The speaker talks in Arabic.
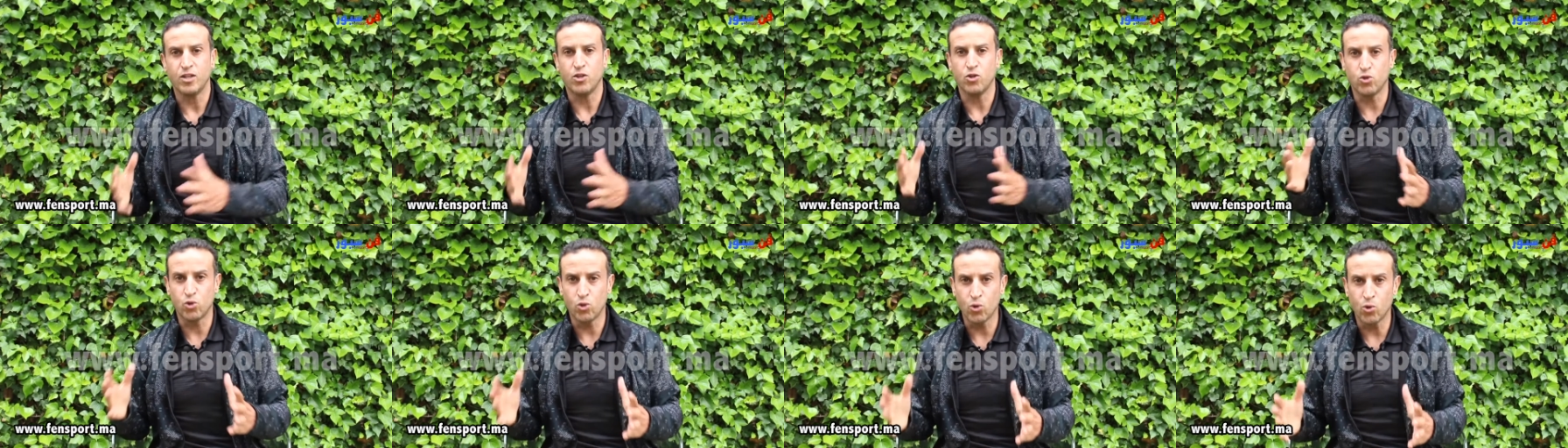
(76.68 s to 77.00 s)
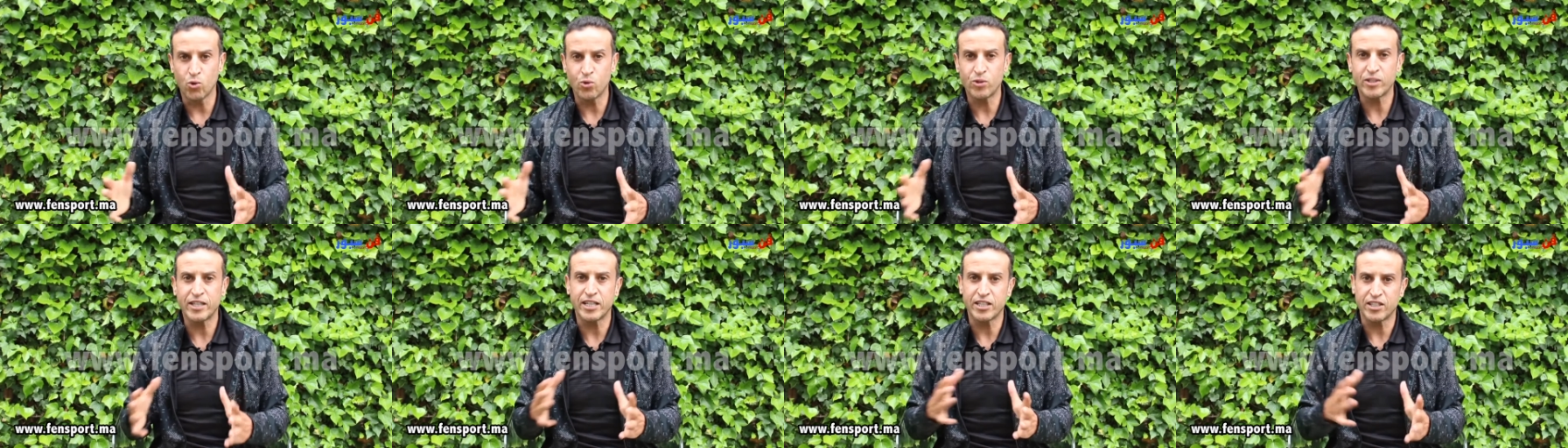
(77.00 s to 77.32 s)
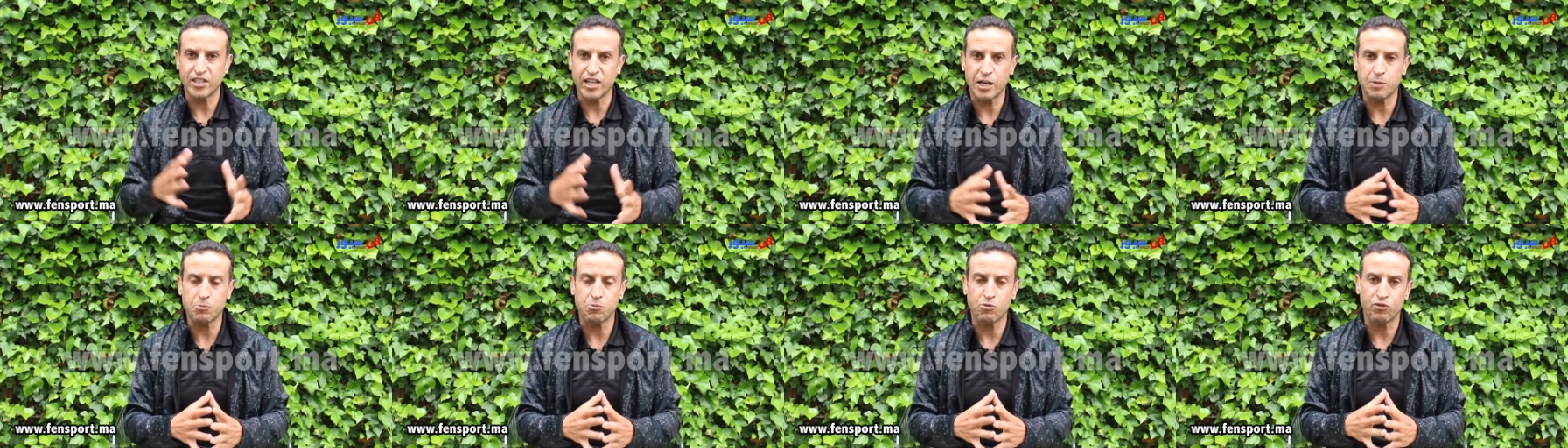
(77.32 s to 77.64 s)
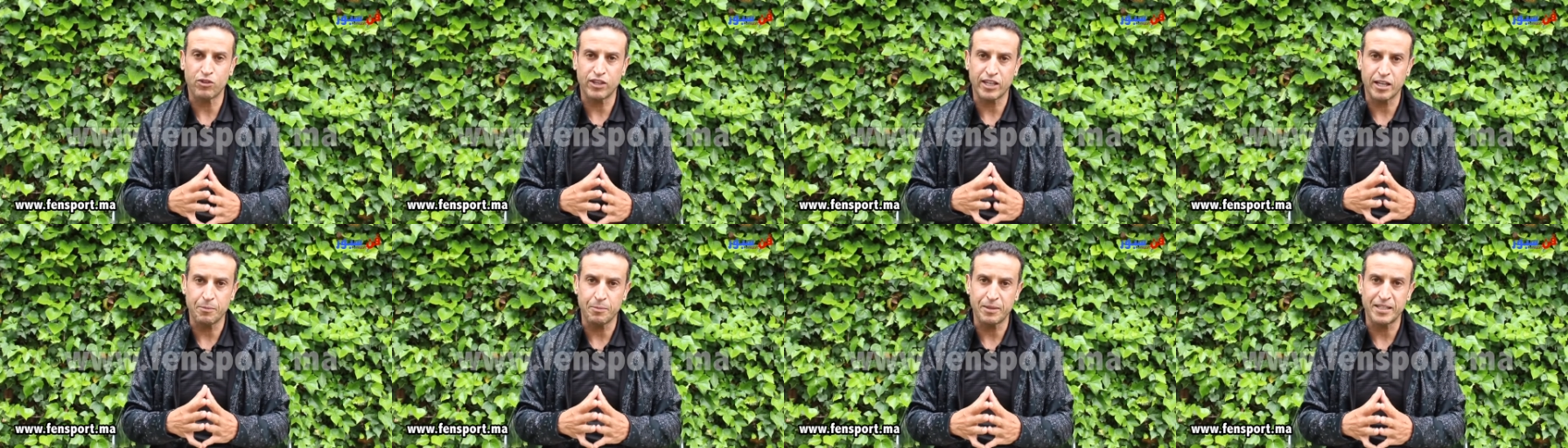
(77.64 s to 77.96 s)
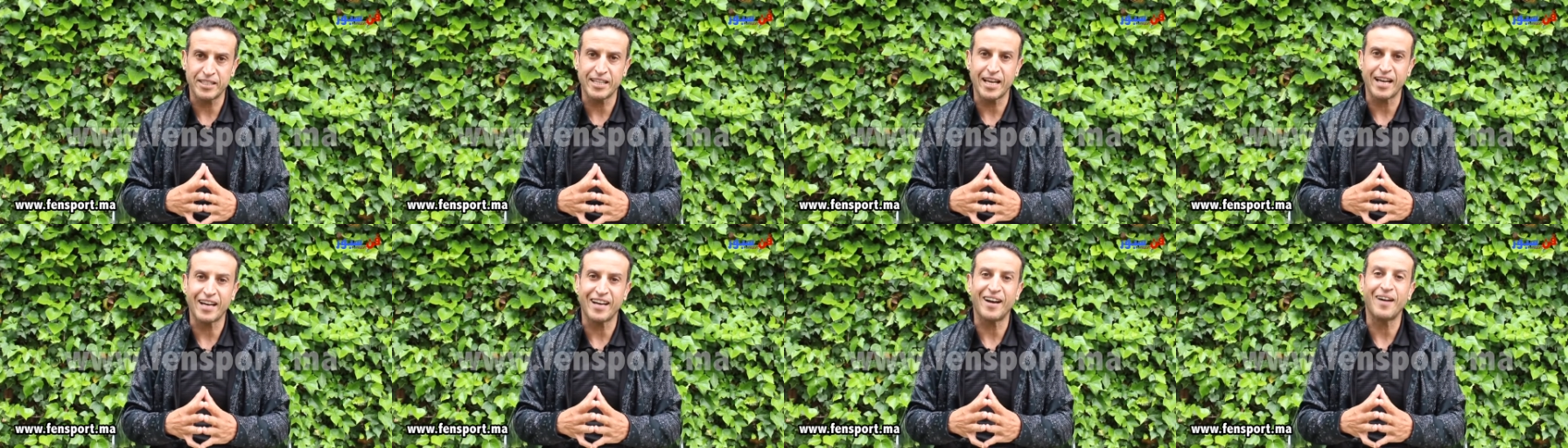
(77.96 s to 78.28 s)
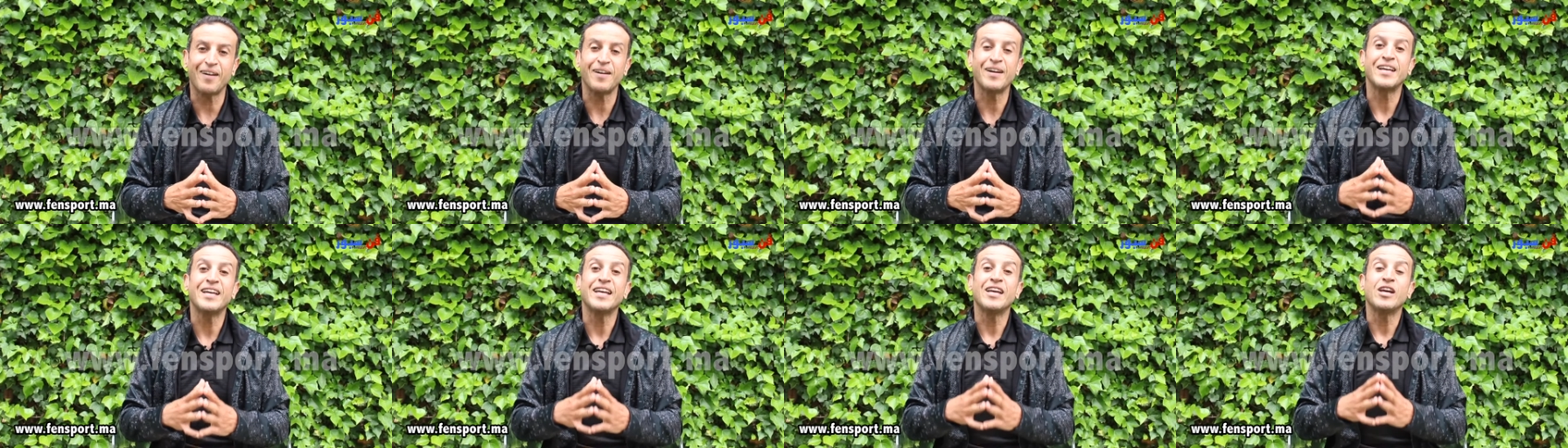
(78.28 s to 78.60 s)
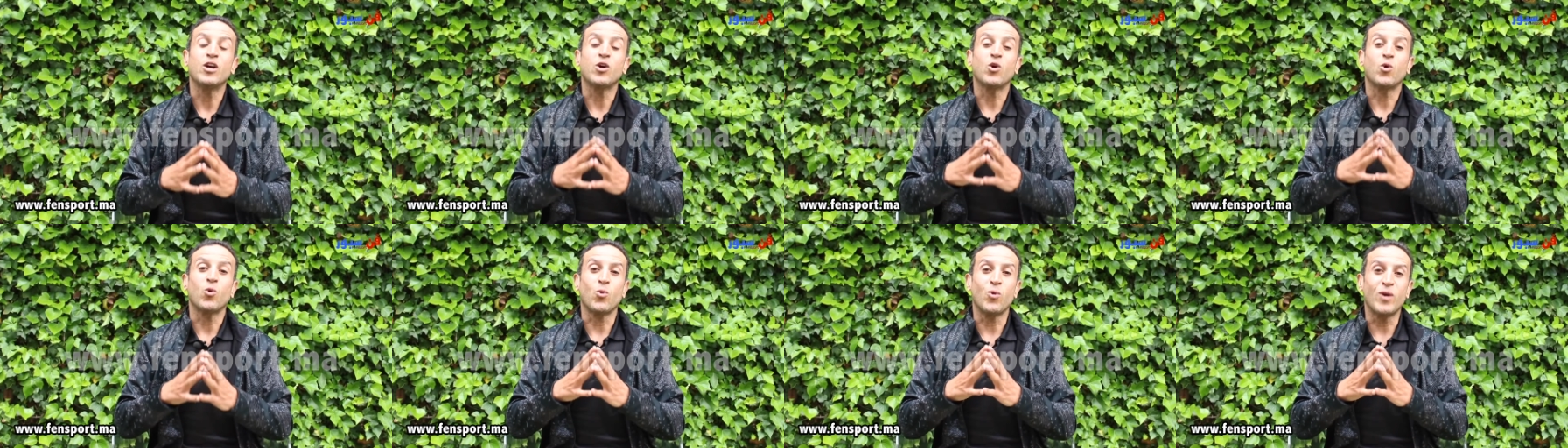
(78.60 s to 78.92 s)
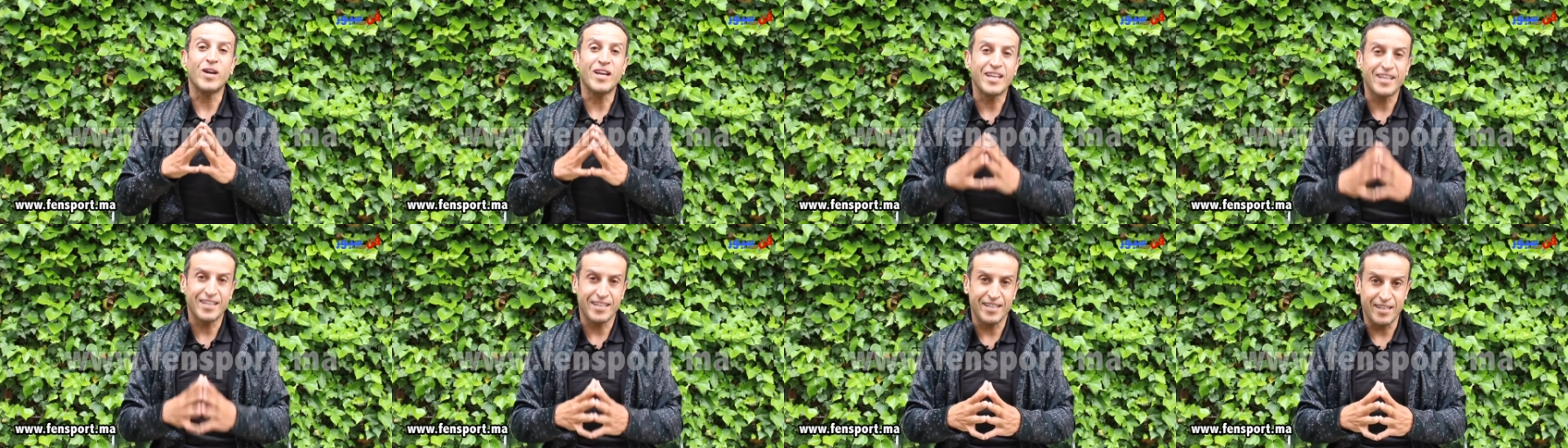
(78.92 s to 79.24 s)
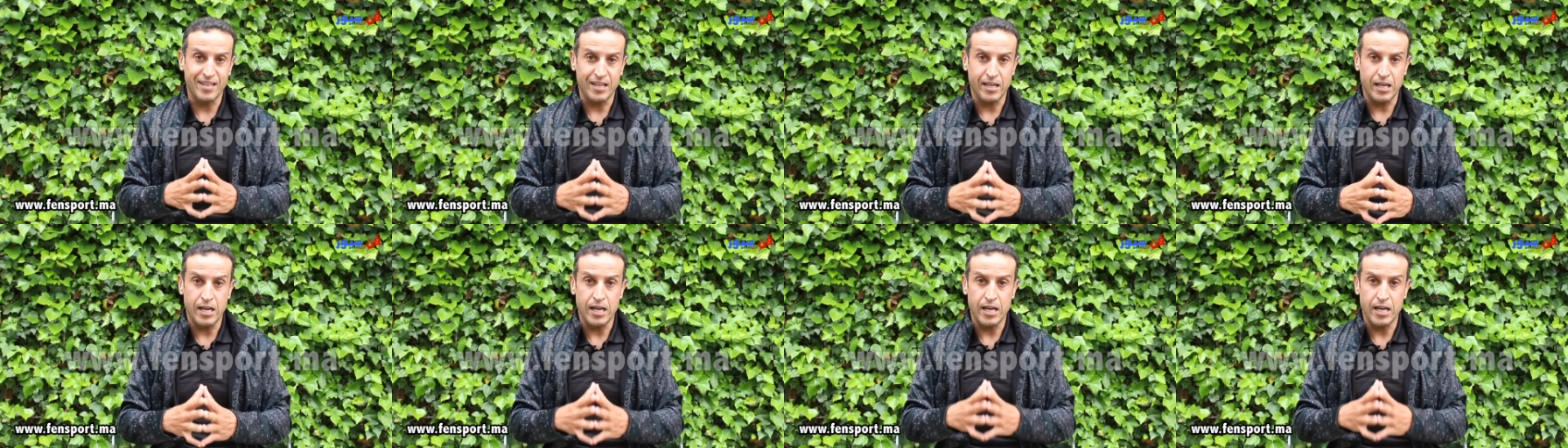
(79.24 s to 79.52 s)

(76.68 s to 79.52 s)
الدهون كيتراكموا في ديك المنطقه ولكن